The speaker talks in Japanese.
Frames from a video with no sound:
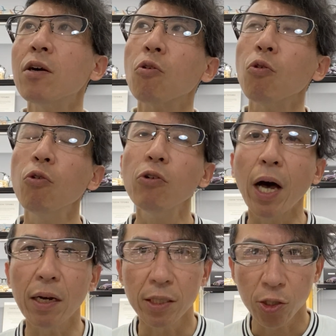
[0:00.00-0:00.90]
このような
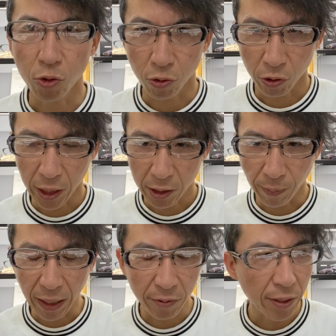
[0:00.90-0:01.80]
印象を作り出し
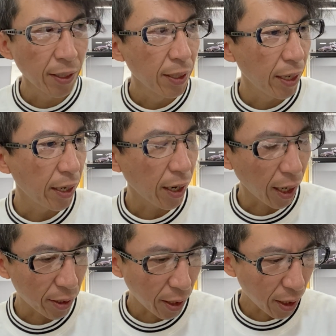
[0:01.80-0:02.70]
ます。えー、
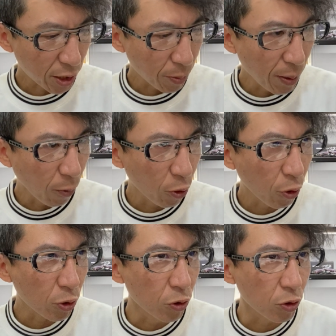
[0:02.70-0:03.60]
肌なじみもよ
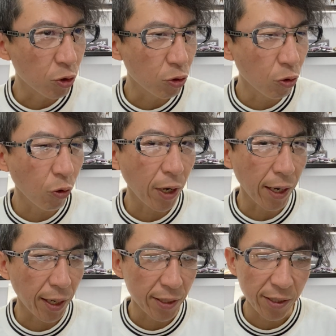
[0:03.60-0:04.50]
く重厚
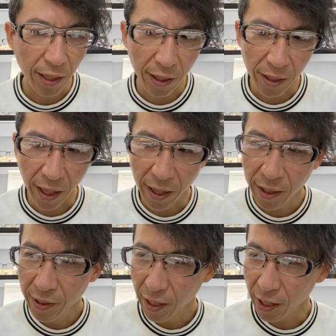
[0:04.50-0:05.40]
感感じさせ
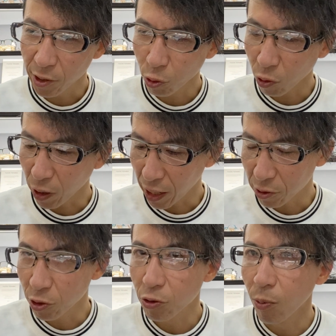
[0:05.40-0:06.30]
て、えー、どこか
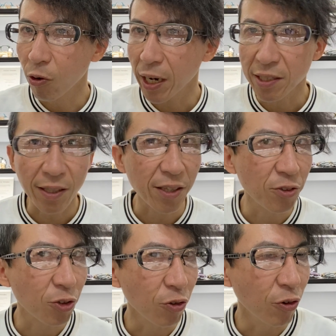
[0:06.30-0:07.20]
迫力も感じさせ
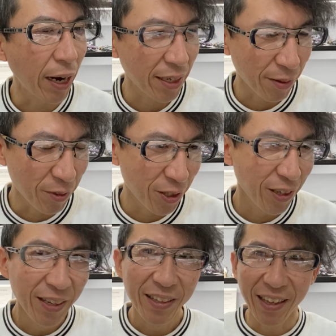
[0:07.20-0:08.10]
るというアイテム、
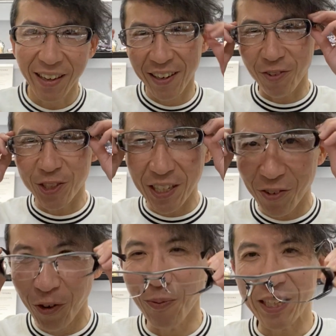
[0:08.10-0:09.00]
えー、こちらの
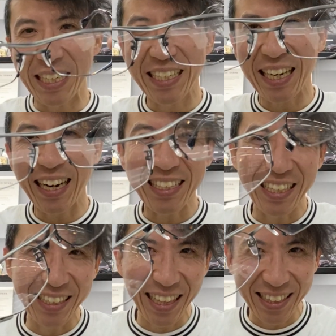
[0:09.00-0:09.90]
方も人気カラー
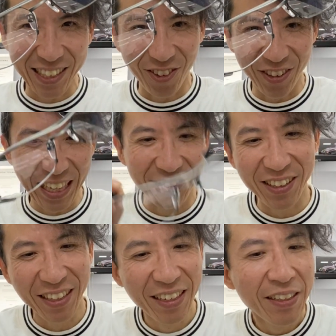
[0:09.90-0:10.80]
になってきそうです
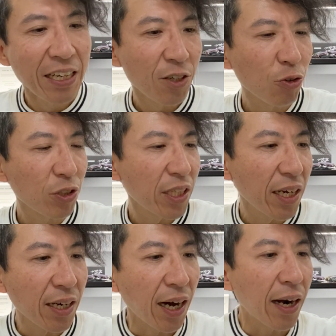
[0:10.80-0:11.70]
そして
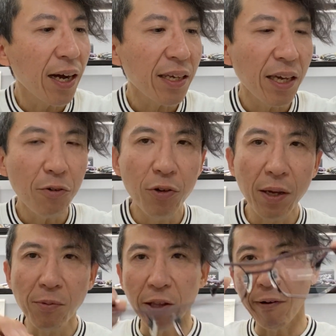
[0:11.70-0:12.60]
カラー系
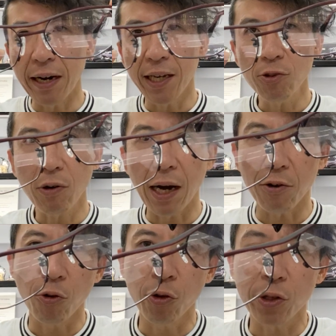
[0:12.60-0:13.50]
フレームではレッドが
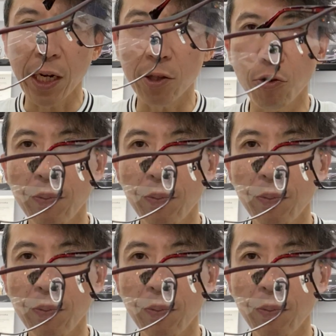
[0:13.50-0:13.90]
ご用意されており